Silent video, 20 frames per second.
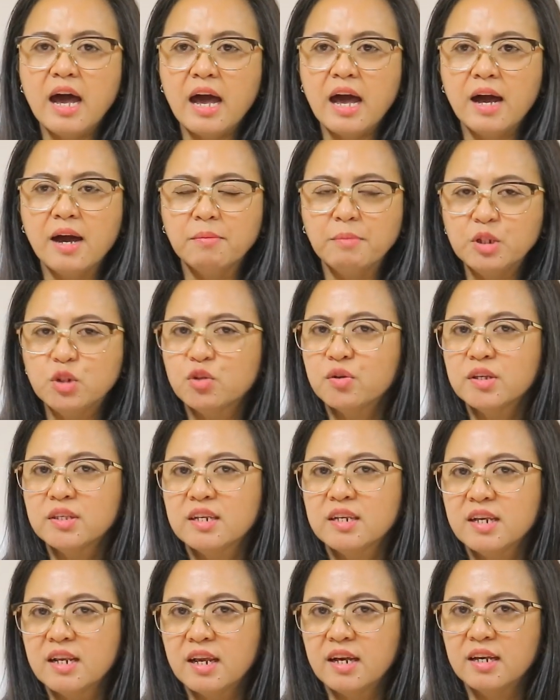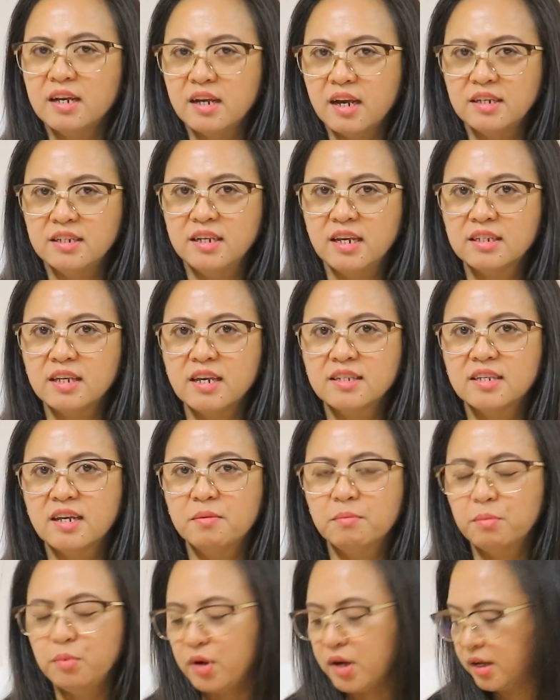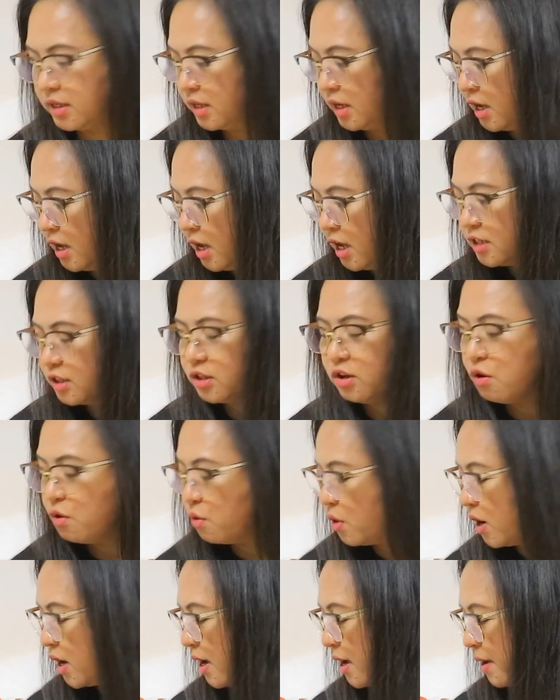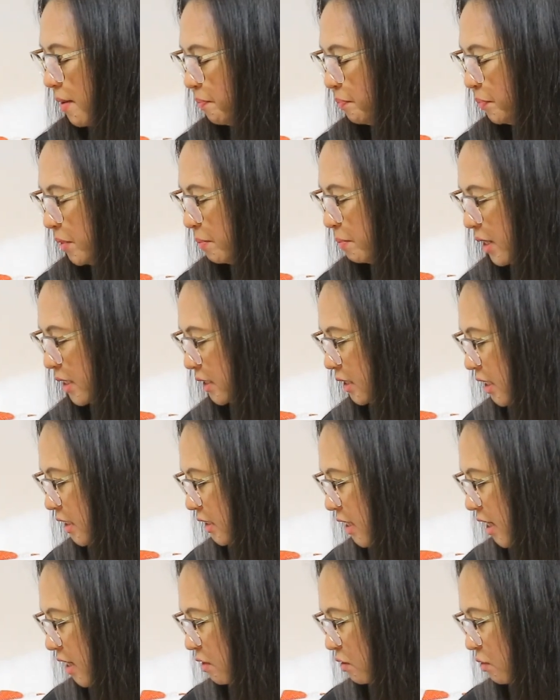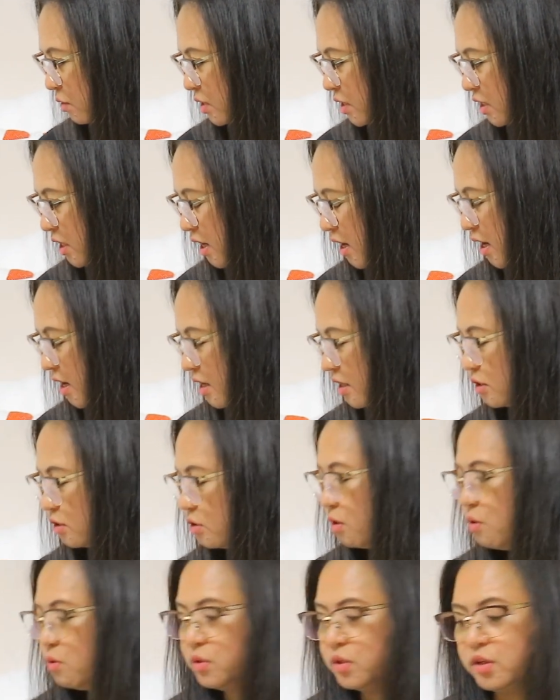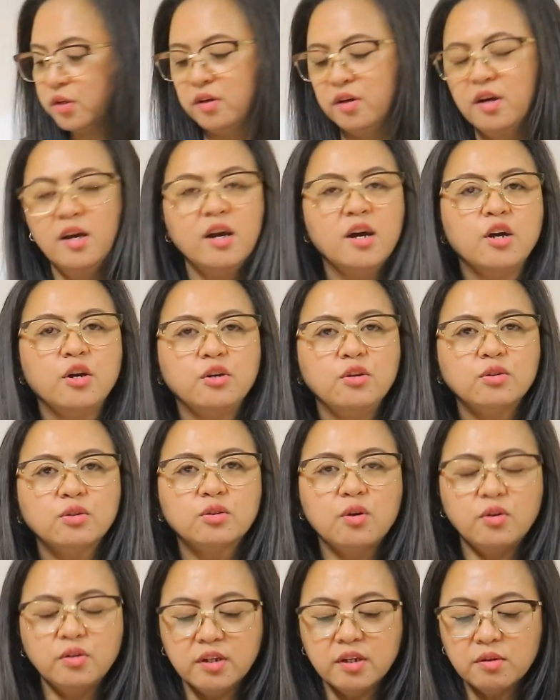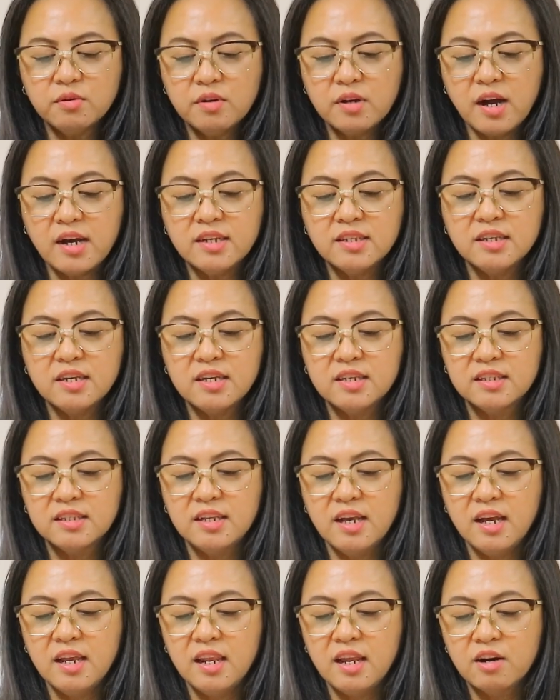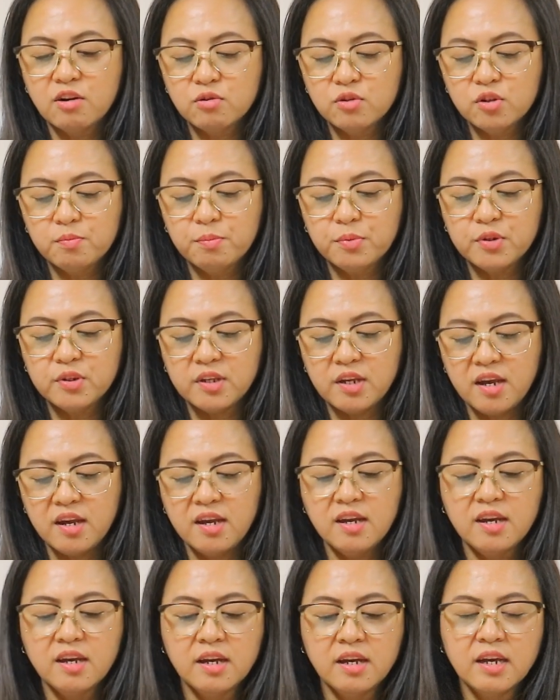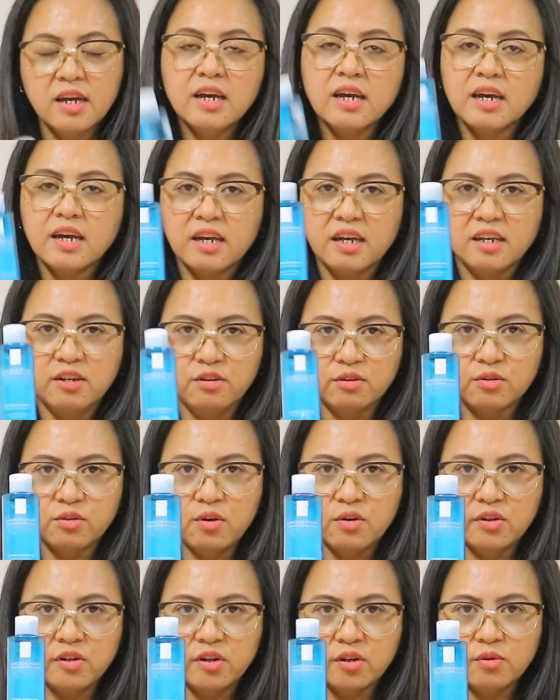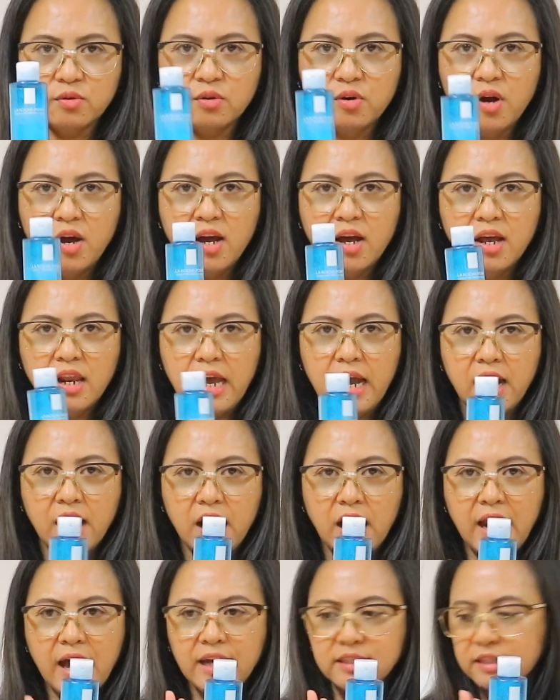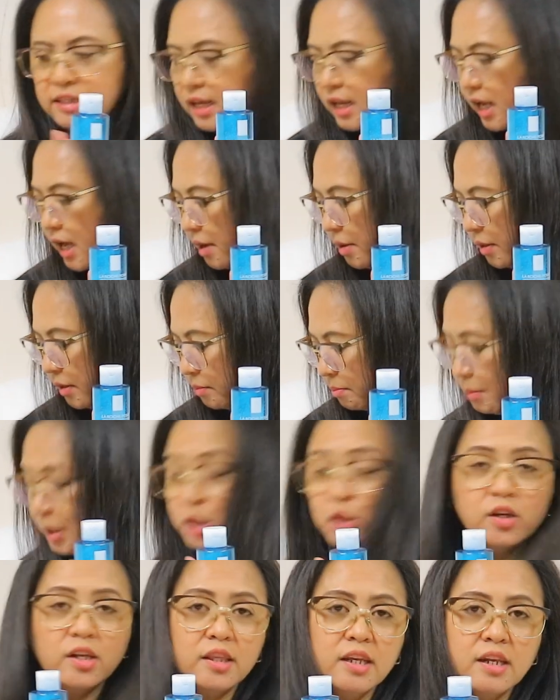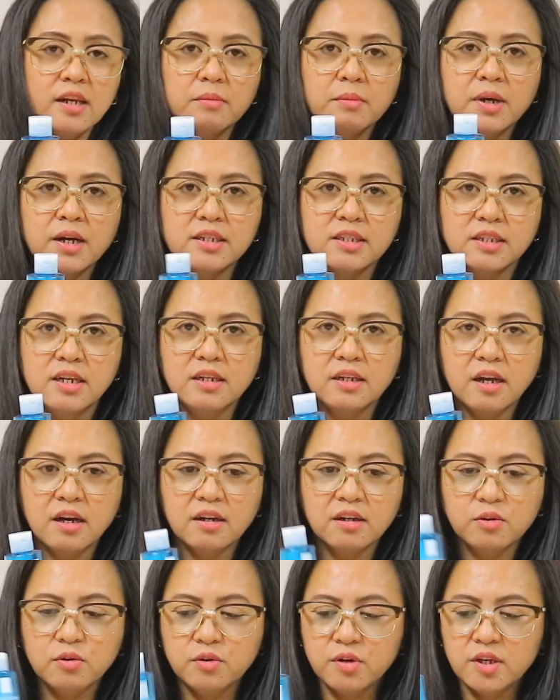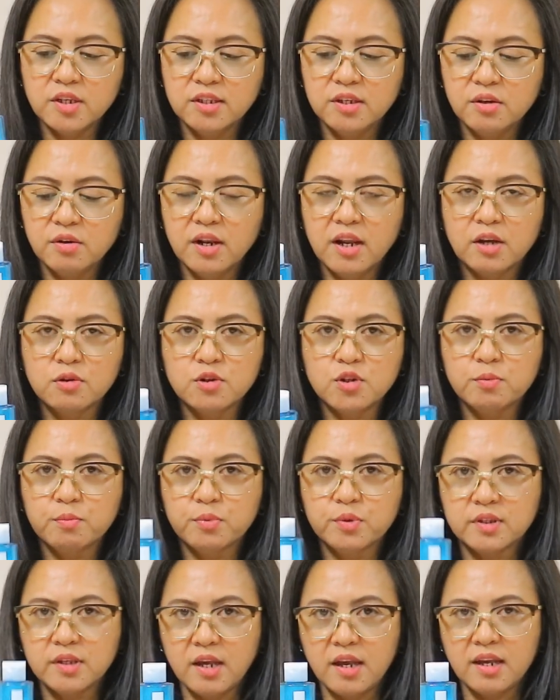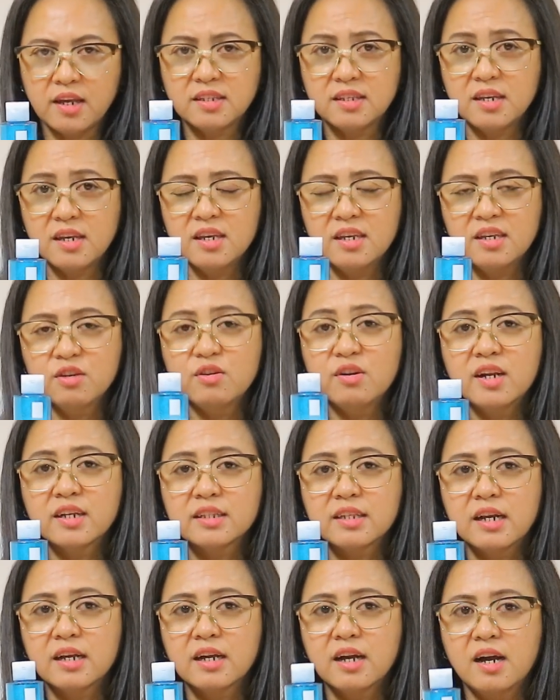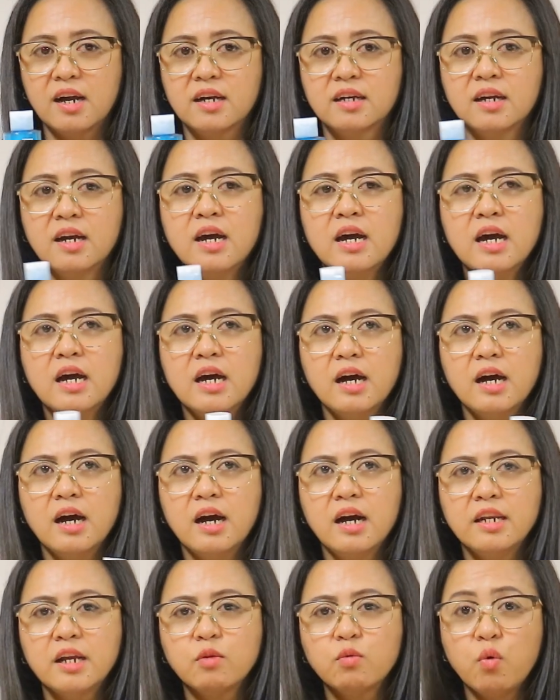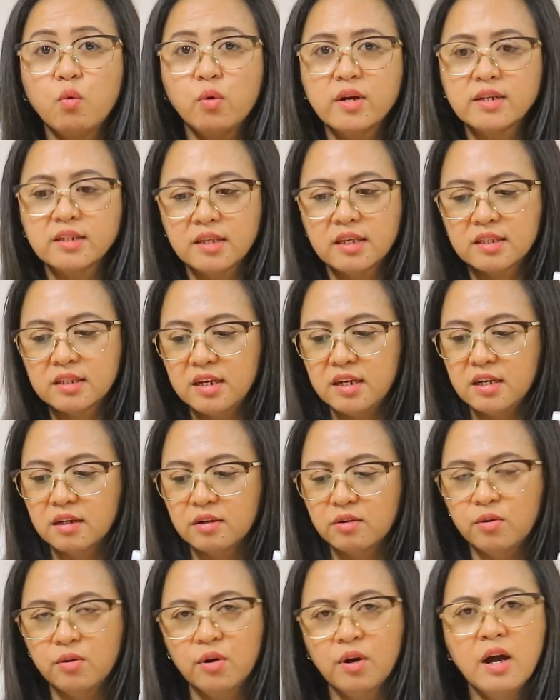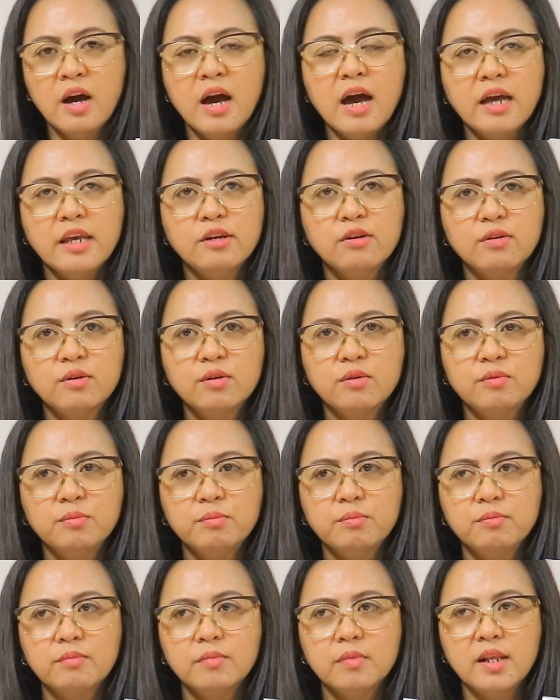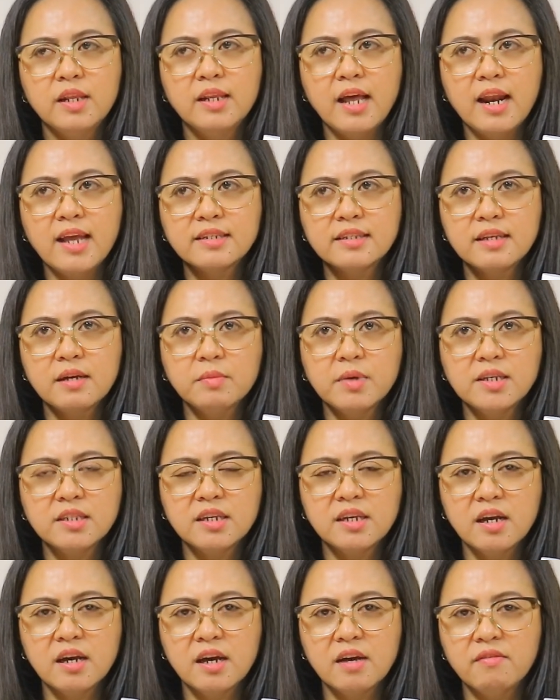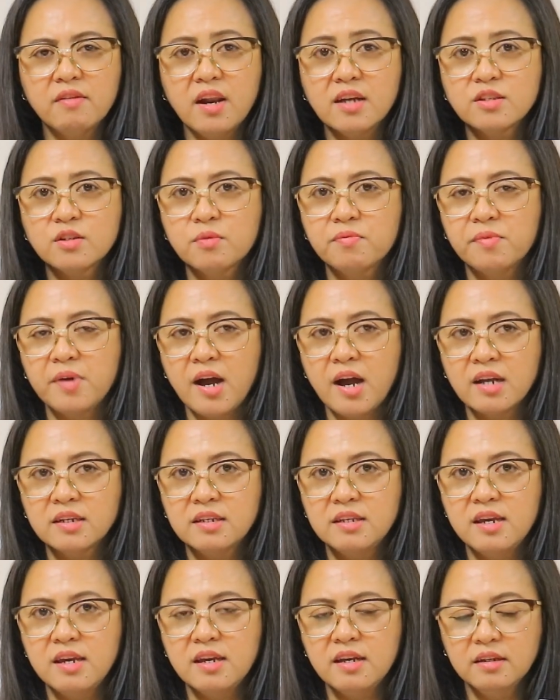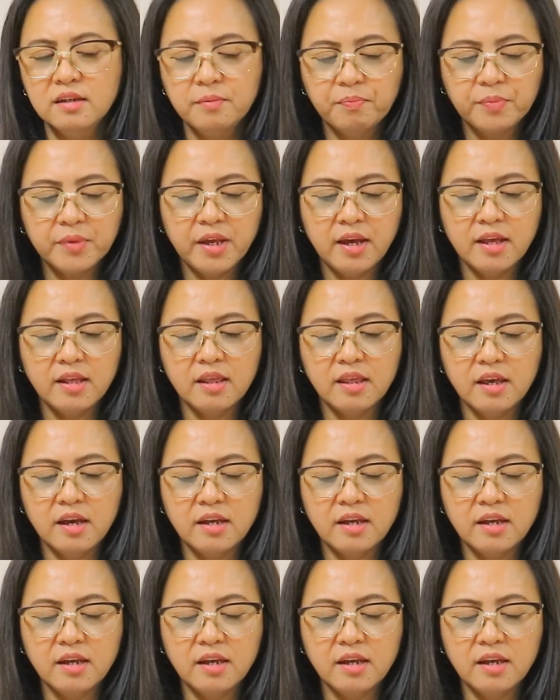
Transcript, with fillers: uh, majority nila ay nasa isang brand. So, uh, mag-start tayo sa toner. Yung toner ko guys is the La Roche-Posay. Yung toner ko. Uh, lahat sila, majority ng mga skincare ko is yung La Roche-Posay. Kasi yun lang talaga ang uh, nag-work sa skin ko. Yung, the last time kasi I have lots of acne. And